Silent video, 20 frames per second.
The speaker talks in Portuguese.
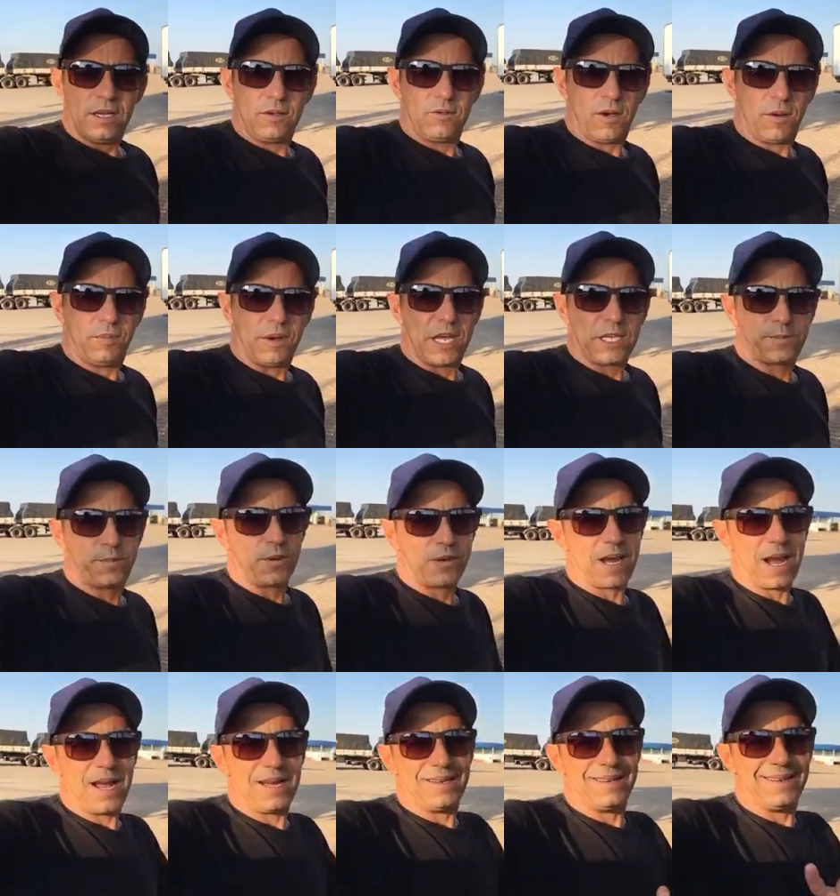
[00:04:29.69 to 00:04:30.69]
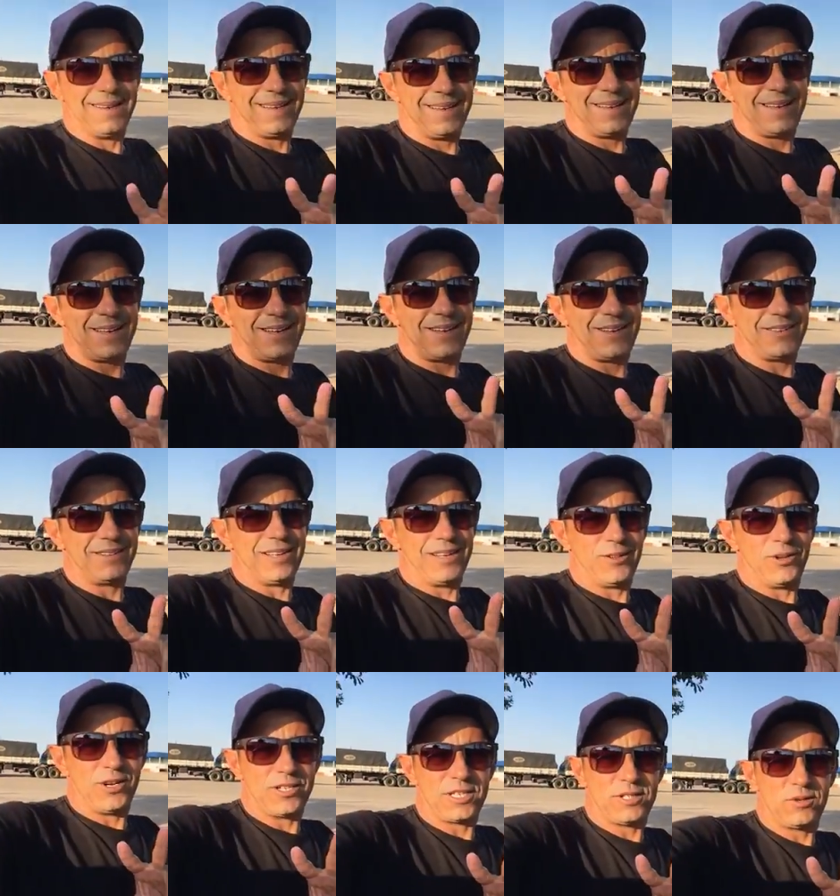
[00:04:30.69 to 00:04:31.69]
Um abraço pro Carlão, da
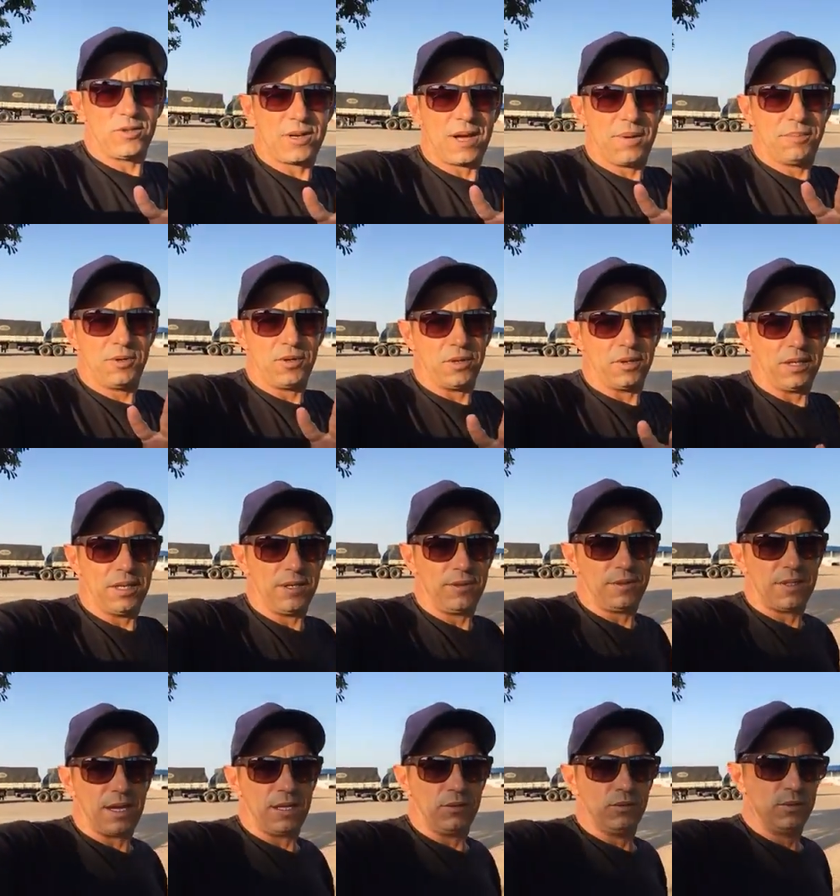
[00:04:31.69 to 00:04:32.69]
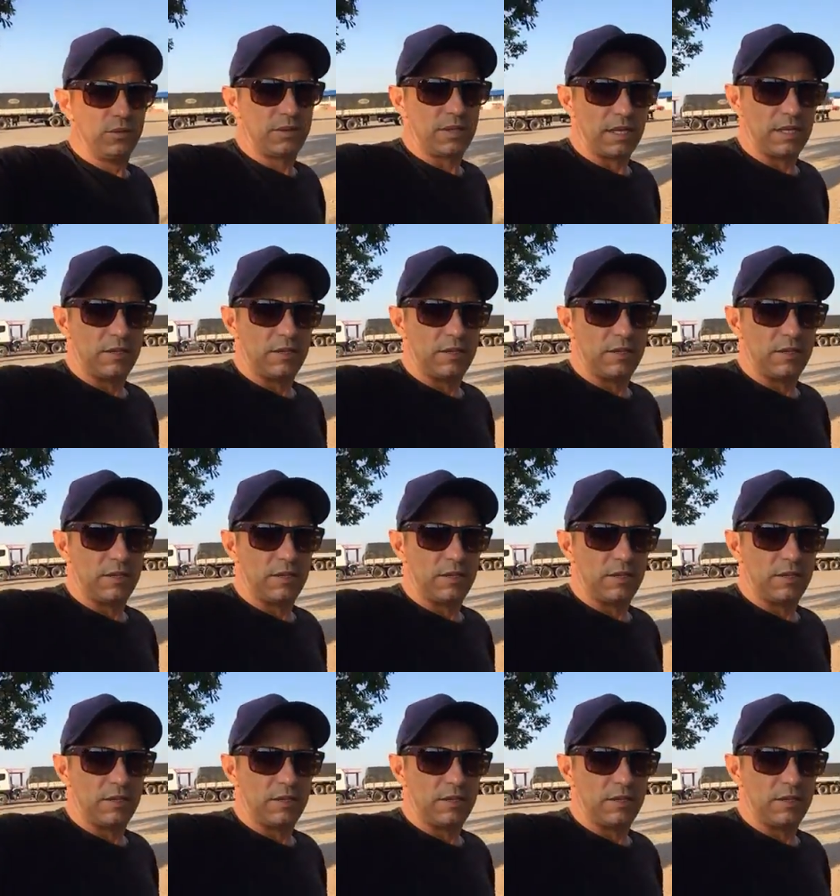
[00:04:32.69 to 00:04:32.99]
loja do caminhoneiro da Dutra